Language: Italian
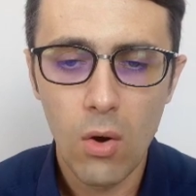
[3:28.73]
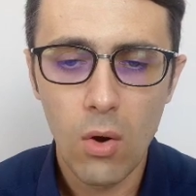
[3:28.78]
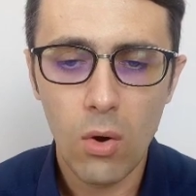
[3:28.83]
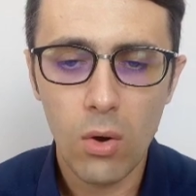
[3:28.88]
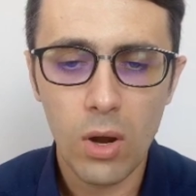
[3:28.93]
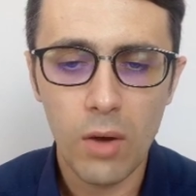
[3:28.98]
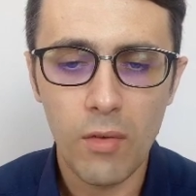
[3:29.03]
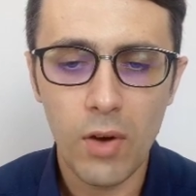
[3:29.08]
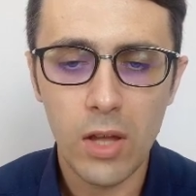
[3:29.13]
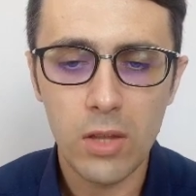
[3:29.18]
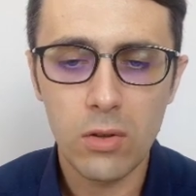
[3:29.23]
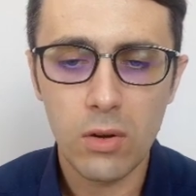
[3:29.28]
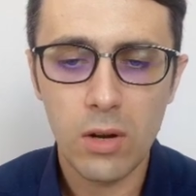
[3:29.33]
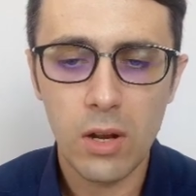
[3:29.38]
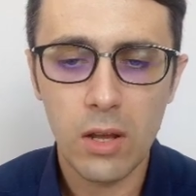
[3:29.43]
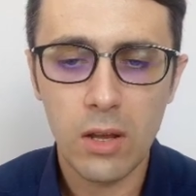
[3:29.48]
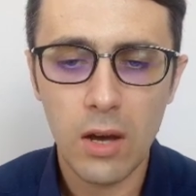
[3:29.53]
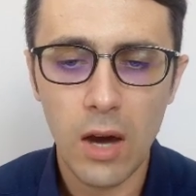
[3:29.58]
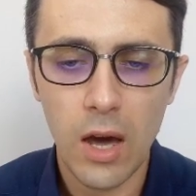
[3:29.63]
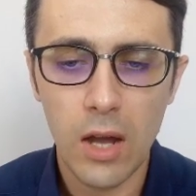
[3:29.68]
Ora vado a
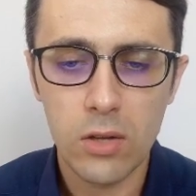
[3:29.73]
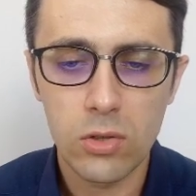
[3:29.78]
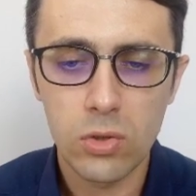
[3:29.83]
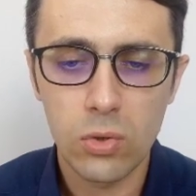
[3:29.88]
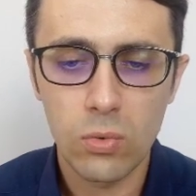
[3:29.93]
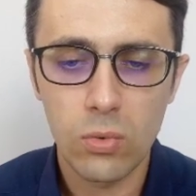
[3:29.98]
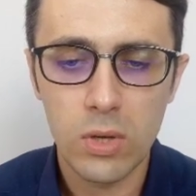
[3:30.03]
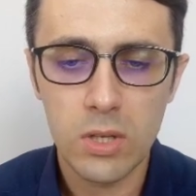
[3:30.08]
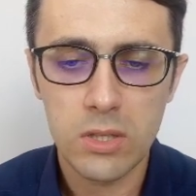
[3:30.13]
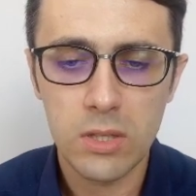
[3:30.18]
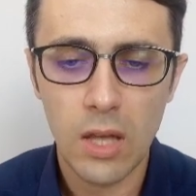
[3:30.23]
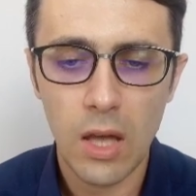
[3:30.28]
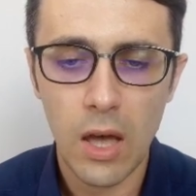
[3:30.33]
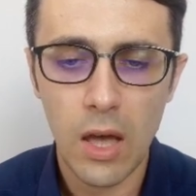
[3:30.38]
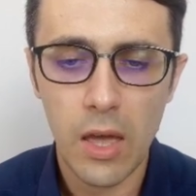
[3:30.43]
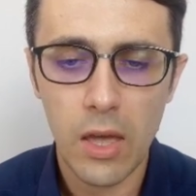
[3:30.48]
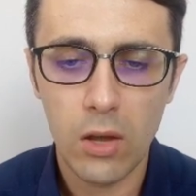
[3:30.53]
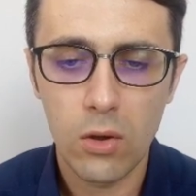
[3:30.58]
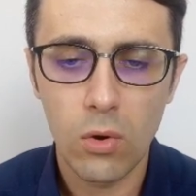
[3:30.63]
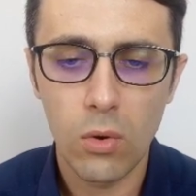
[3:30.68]
cliccare su
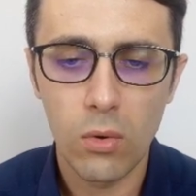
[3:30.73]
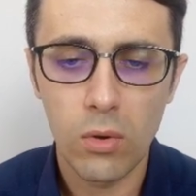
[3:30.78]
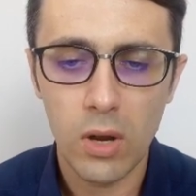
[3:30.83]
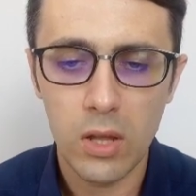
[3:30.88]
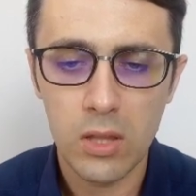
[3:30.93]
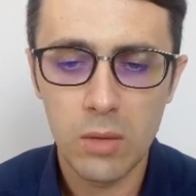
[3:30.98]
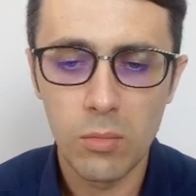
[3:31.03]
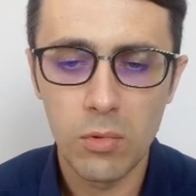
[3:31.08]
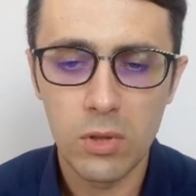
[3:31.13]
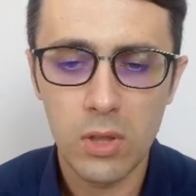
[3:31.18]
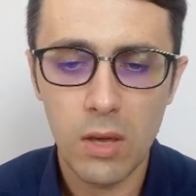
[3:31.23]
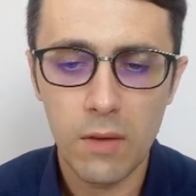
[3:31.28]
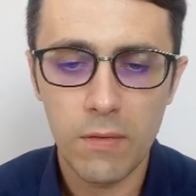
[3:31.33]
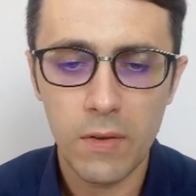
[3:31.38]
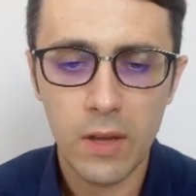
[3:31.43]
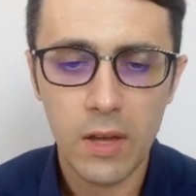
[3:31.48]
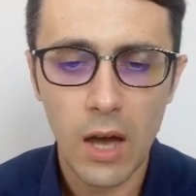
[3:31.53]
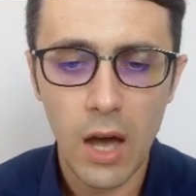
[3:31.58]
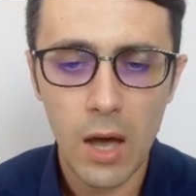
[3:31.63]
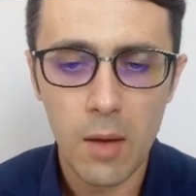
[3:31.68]
questa icona di
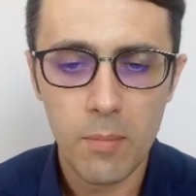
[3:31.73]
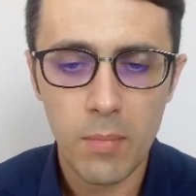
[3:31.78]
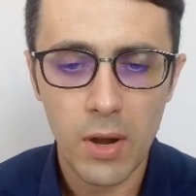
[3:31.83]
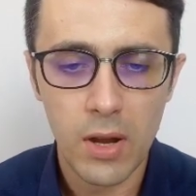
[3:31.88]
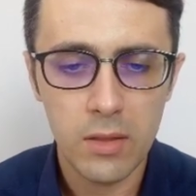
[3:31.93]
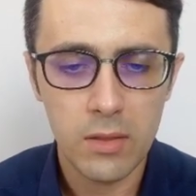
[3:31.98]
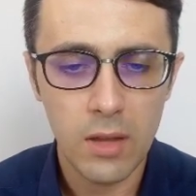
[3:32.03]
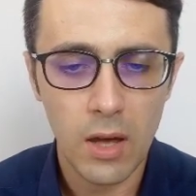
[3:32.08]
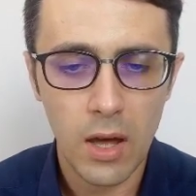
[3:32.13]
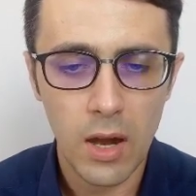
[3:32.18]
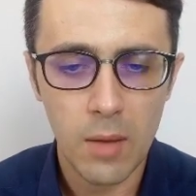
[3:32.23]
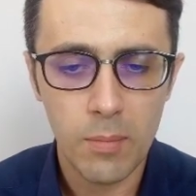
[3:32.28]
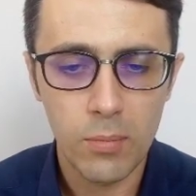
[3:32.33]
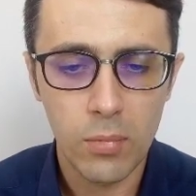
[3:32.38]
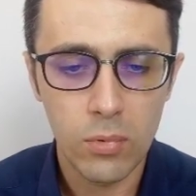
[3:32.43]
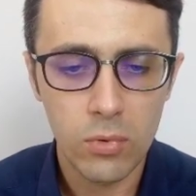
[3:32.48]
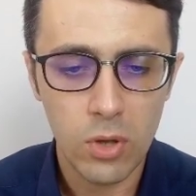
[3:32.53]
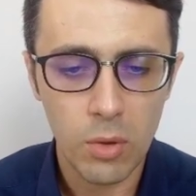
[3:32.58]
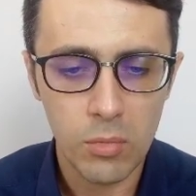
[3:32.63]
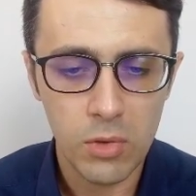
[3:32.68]
modifica per andare
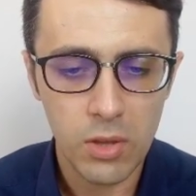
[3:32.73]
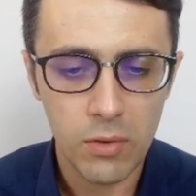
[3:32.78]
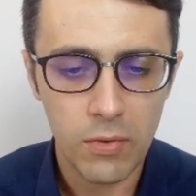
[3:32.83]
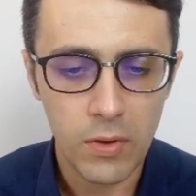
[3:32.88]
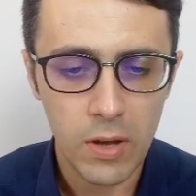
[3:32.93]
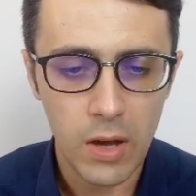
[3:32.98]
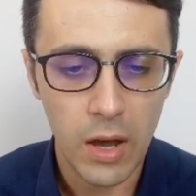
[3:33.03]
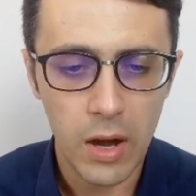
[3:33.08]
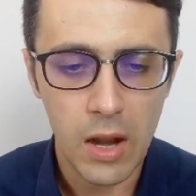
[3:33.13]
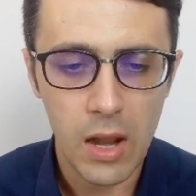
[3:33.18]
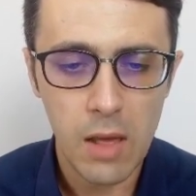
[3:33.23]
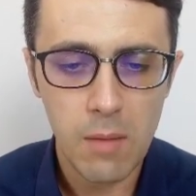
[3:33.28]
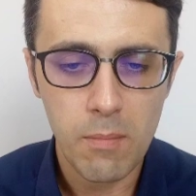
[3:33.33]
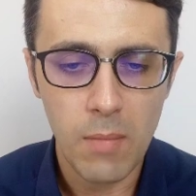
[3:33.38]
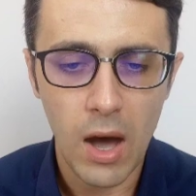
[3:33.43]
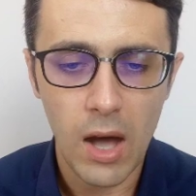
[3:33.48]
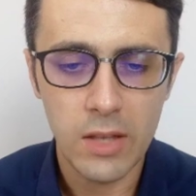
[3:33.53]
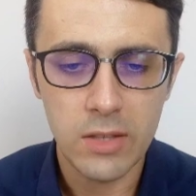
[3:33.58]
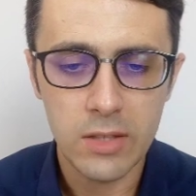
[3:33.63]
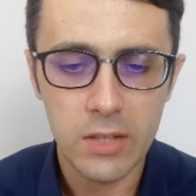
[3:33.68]
appunto a modificare
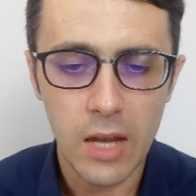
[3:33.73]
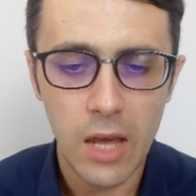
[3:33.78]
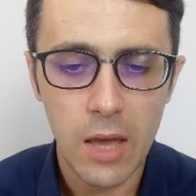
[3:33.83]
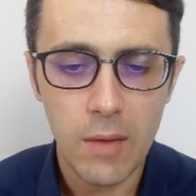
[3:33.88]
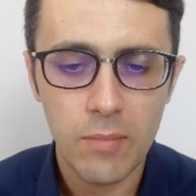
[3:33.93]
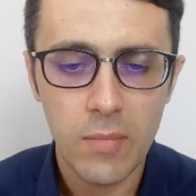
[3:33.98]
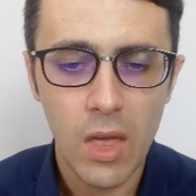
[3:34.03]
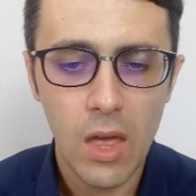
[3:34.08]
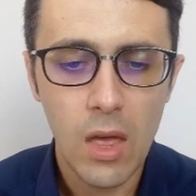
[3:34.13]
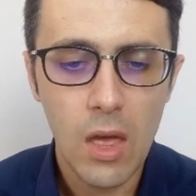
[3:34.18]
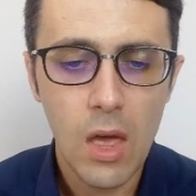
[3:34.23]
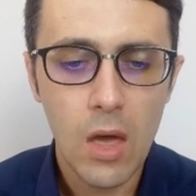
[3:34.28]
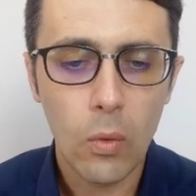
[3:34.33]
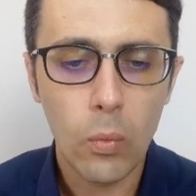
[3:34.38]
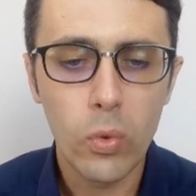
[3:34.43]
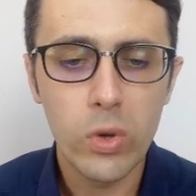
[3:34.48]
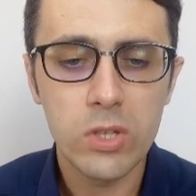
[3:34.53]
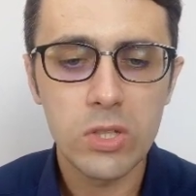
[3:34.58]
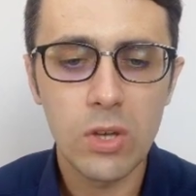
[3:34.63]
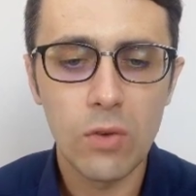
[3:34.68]
l'immagine
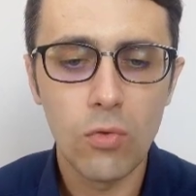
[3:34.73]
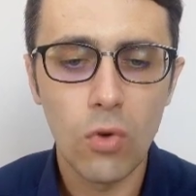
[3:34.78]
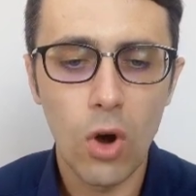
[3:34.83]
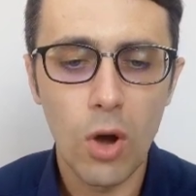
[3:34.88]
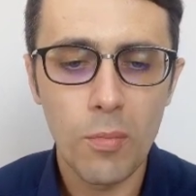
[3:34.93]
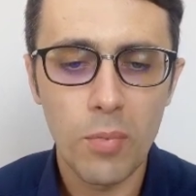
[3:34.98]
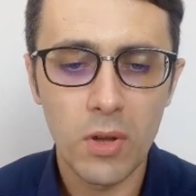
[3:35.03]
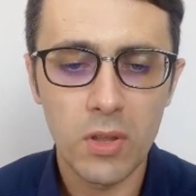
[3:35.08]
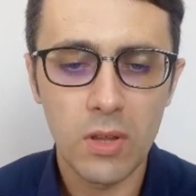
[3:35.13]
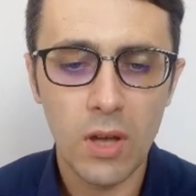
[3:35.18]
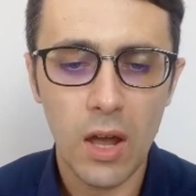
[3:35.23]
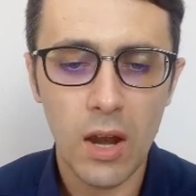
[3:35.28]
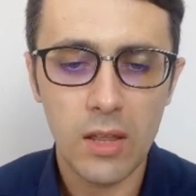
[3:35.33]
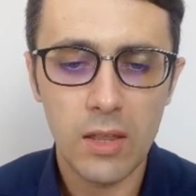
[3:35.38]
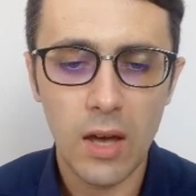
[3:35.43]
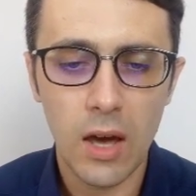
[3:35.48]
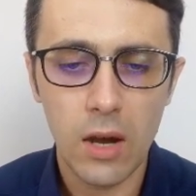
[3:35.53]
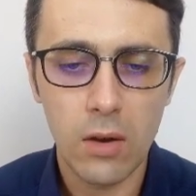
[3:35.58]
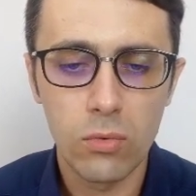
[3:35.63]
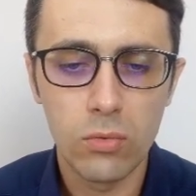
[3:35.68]
Qui se vuoi puoi andare a
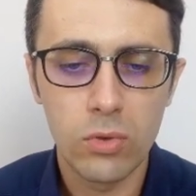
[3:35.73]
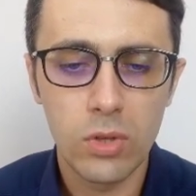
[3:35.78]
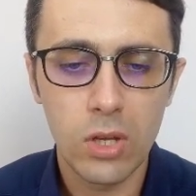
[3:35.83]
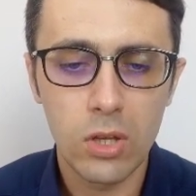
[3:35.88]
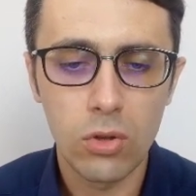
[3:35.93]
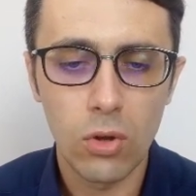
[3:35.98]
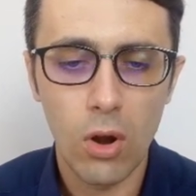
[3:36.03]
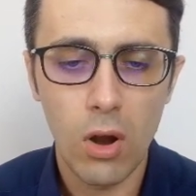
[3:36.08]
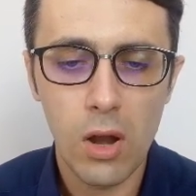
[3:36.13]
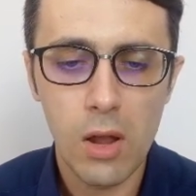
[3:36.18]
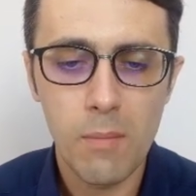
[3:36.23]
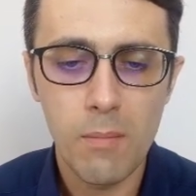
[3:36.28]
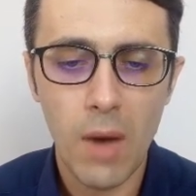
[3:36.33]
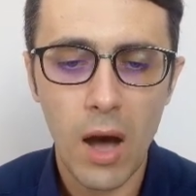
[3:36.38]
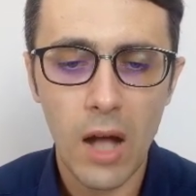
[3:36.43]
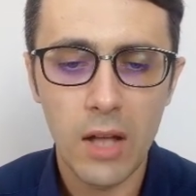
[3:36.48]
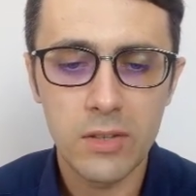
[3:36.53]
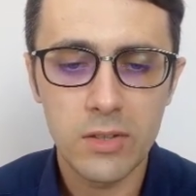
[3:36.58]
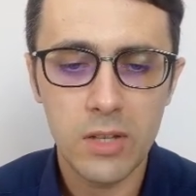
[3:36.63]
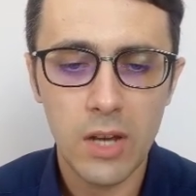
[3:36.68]
dare un titolo
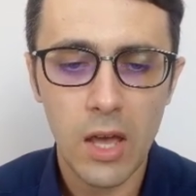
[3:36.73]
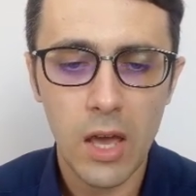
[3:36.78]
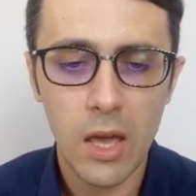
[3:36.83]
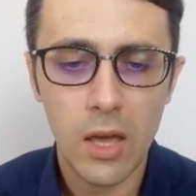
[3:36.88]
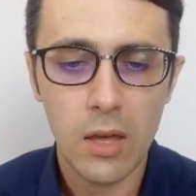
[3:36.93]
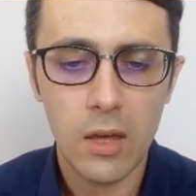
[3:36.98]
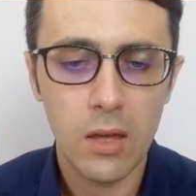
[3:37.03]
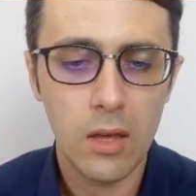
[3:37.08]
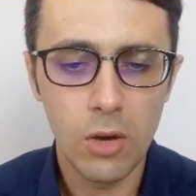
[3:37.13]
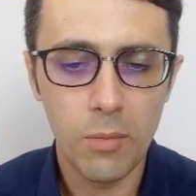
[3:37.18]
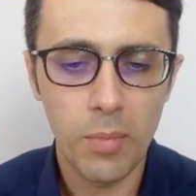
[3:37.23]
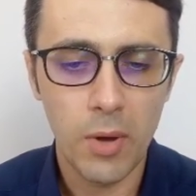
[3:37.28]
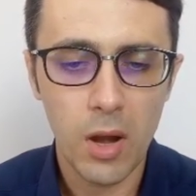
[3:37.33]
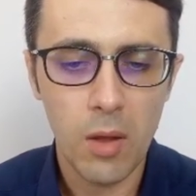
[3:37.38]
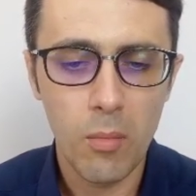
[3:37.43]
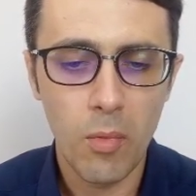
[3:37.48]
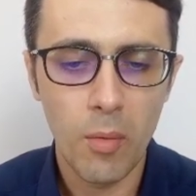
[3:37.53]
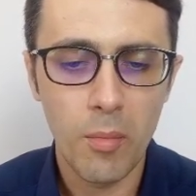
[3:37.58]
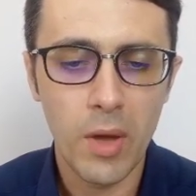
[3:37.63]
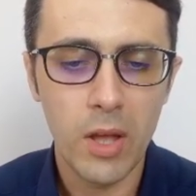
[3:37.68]
all'immagine, io per
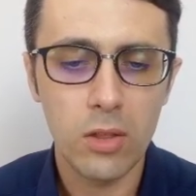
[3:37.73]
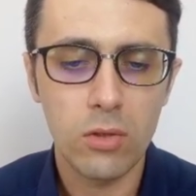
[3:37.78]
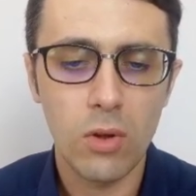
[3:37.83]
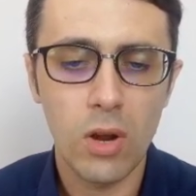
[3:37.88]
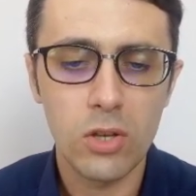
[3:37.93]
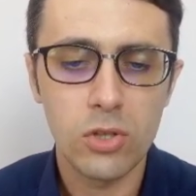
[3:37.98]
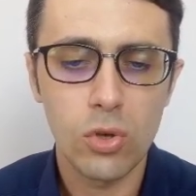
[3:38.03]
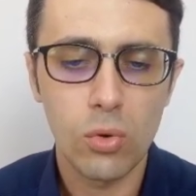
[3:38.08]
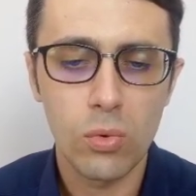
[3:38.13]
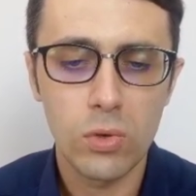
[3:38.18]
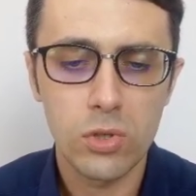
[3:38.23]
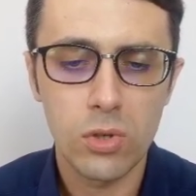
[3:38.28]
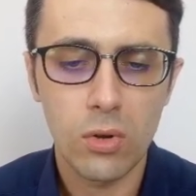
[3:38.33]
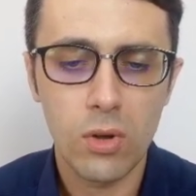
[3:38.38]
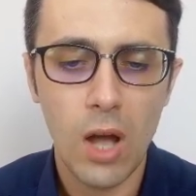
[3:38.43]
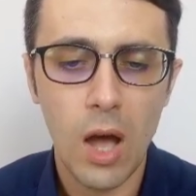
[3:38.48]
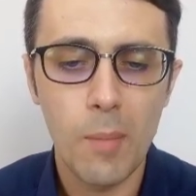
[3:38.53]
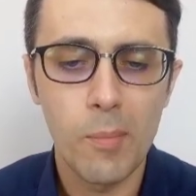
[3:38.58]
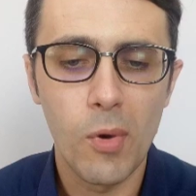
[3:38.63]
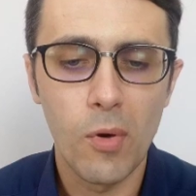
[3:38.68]
il momento lascio questo
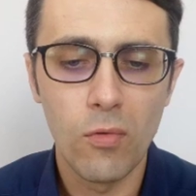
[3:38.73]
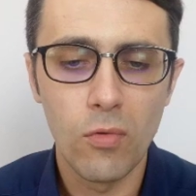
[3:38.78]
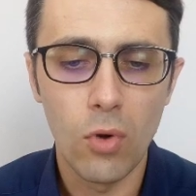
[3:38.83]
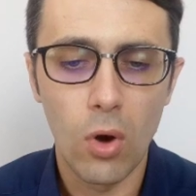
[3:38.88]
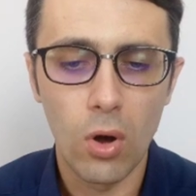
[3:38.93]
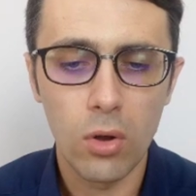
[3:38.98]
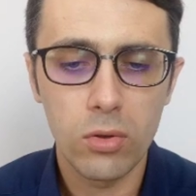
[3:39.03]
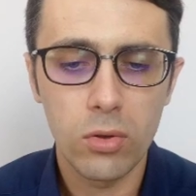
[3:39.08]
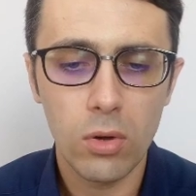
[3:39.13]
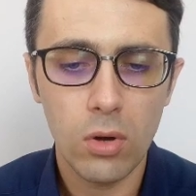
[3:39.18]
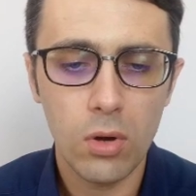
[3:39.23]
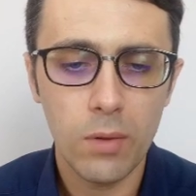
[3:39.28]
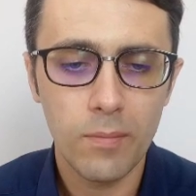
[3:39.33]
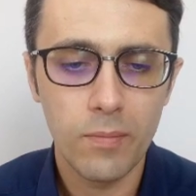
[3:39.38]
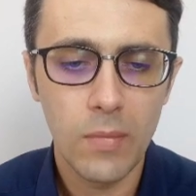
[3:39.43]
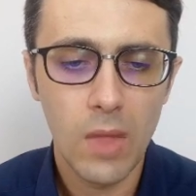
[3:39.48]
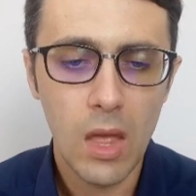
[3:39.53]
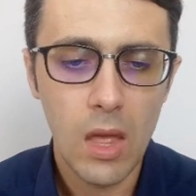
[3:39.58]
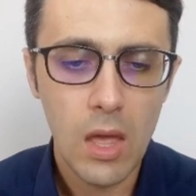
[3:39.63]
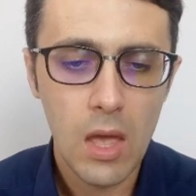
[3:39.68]
campo
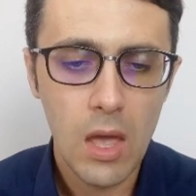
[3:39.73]
vuoto